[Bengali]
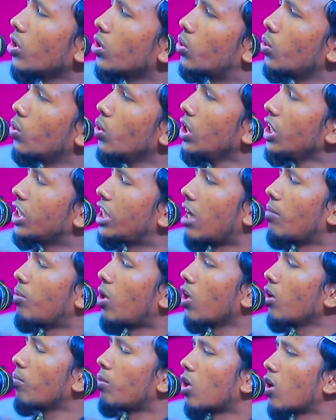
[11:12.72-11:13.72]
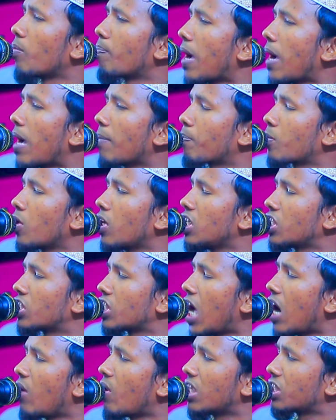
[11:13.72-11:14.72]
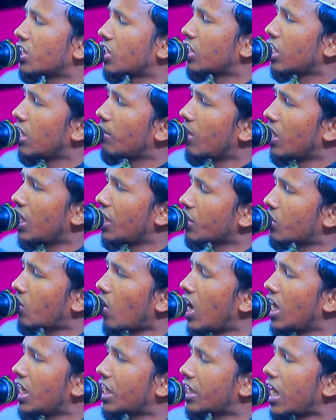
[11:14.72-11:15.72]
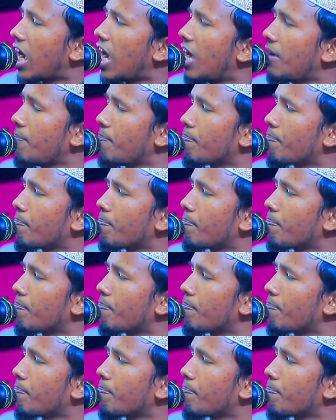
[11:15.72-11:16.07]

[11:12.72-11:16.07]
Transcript: তো দুইটা বড় বড় পাপ করেছি আওয়াজ দিয়ে বলেন কয়টা